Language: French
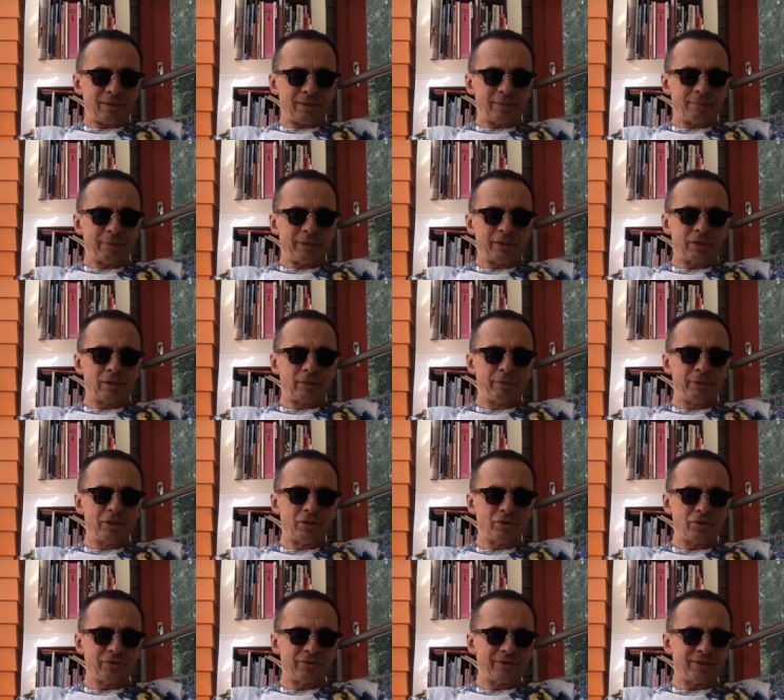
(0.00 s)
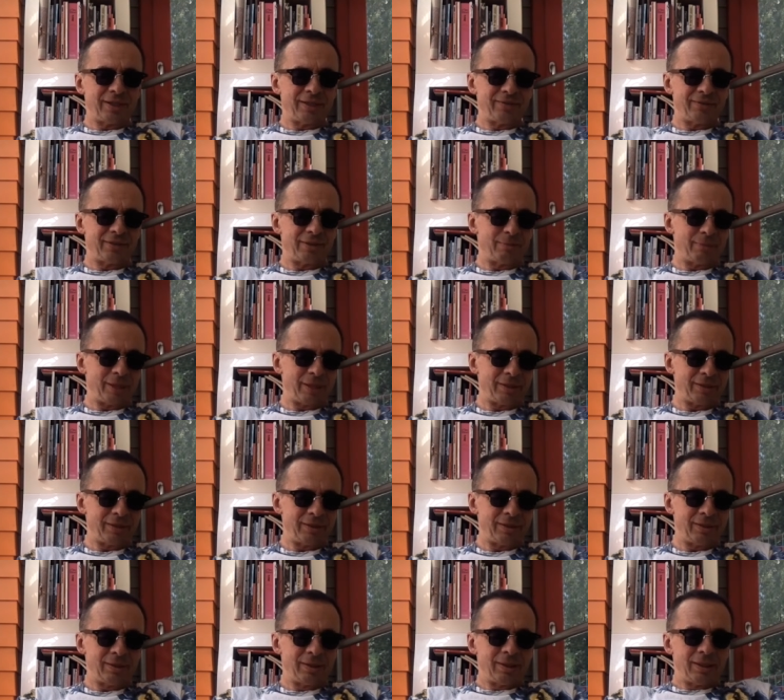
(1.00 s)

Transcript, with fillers: ma copine Josiane s'est mariée,